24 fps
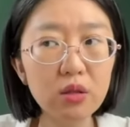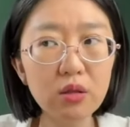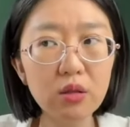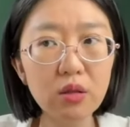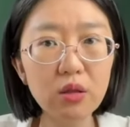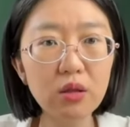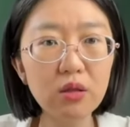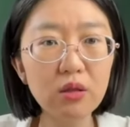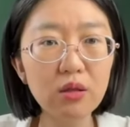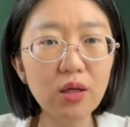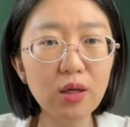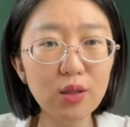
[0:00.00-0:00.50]

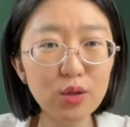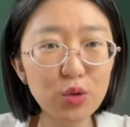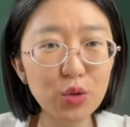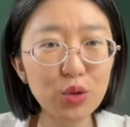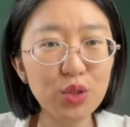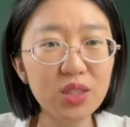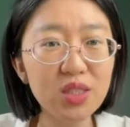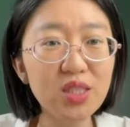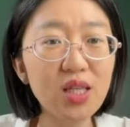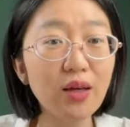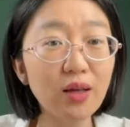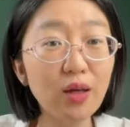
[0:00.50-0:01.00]
呃，就
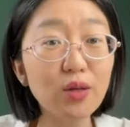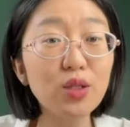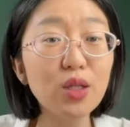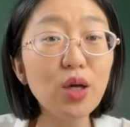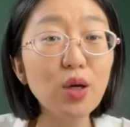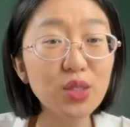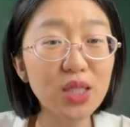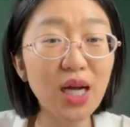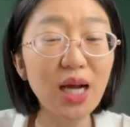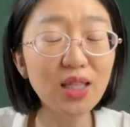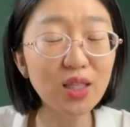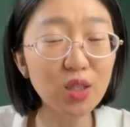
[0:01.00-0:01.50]
是想要调
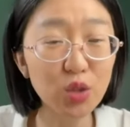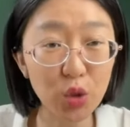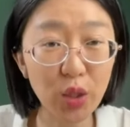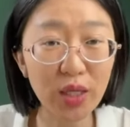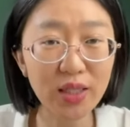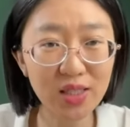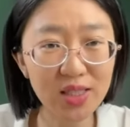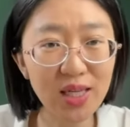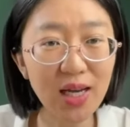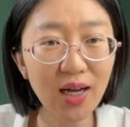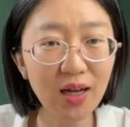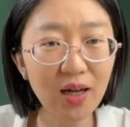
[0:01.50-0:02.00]
查你
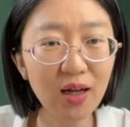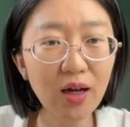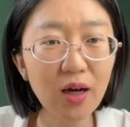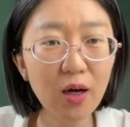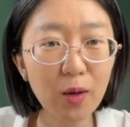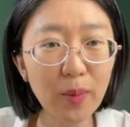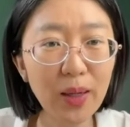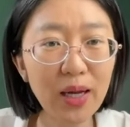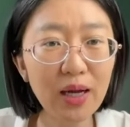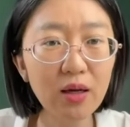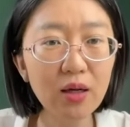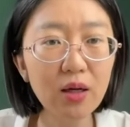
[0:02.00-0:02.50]
全家，好
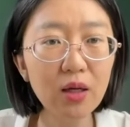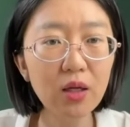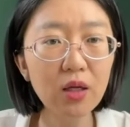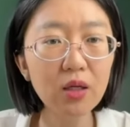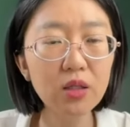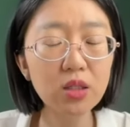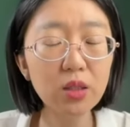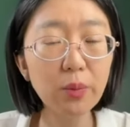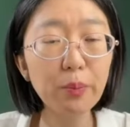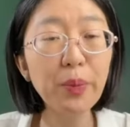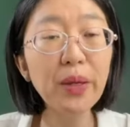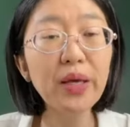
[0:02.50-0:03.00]
吧？
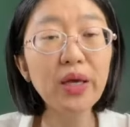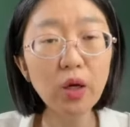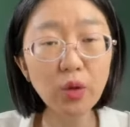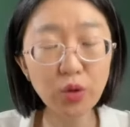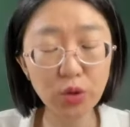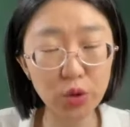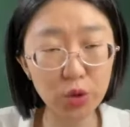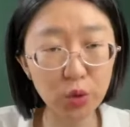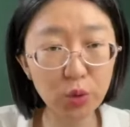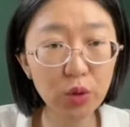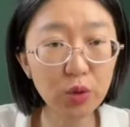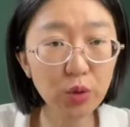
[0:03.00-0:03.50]
这背后
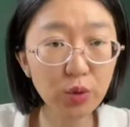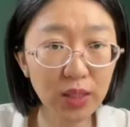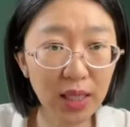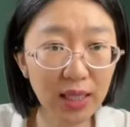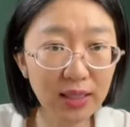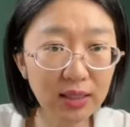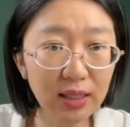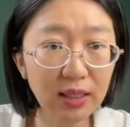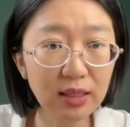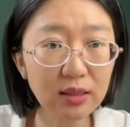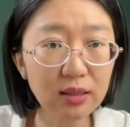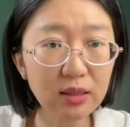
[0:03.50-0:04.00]
是中国共
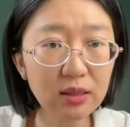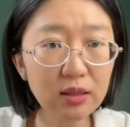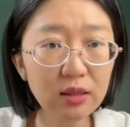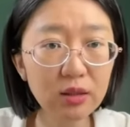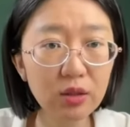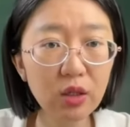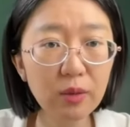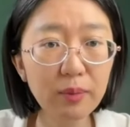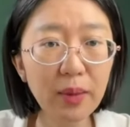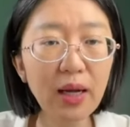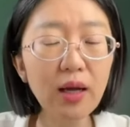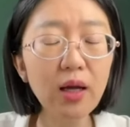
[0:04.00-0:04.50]
产党，
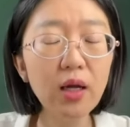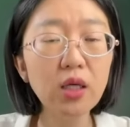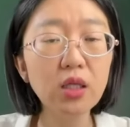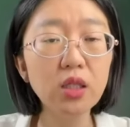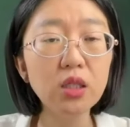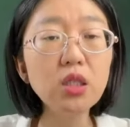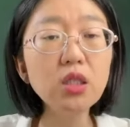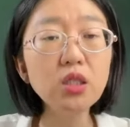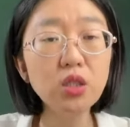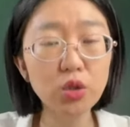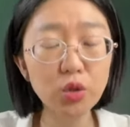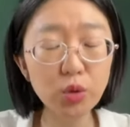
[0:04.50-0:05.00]
对吧？一
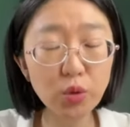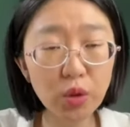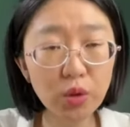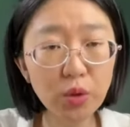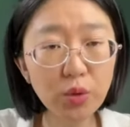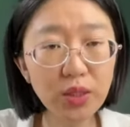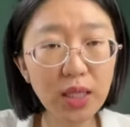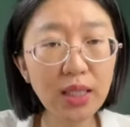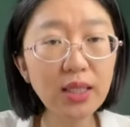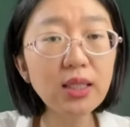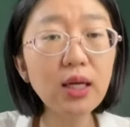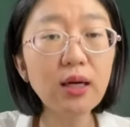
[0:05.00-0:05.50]
定是中国
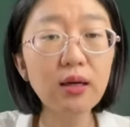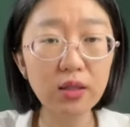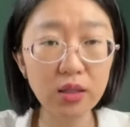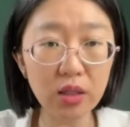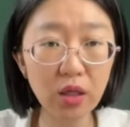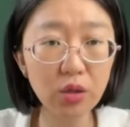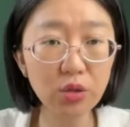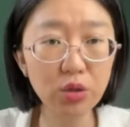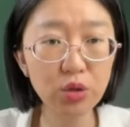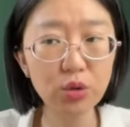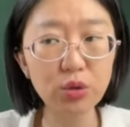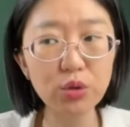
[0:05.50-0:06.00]
共产党
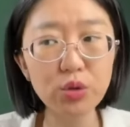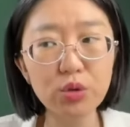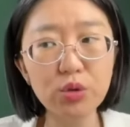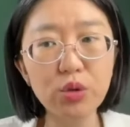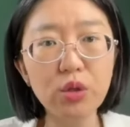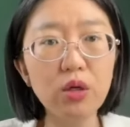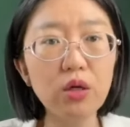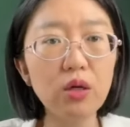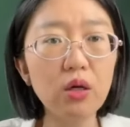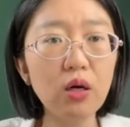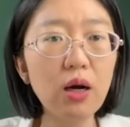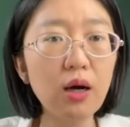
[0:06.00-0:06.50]
要求
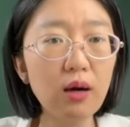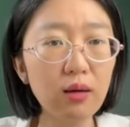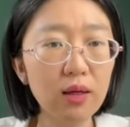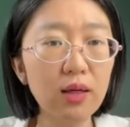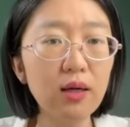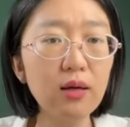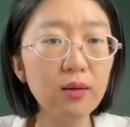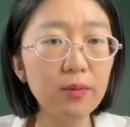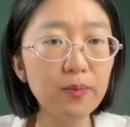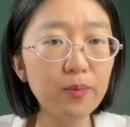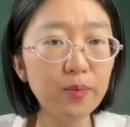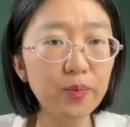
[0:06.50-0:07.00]
说，好
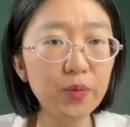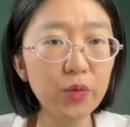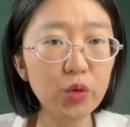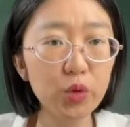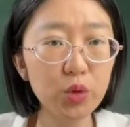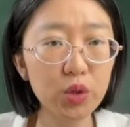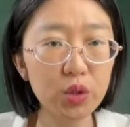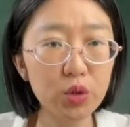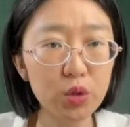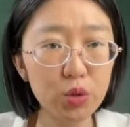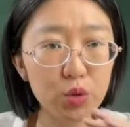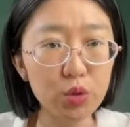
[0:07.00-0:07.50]
了，就
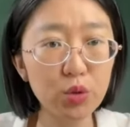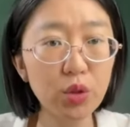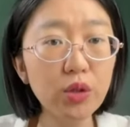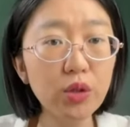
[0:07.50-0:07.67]
是所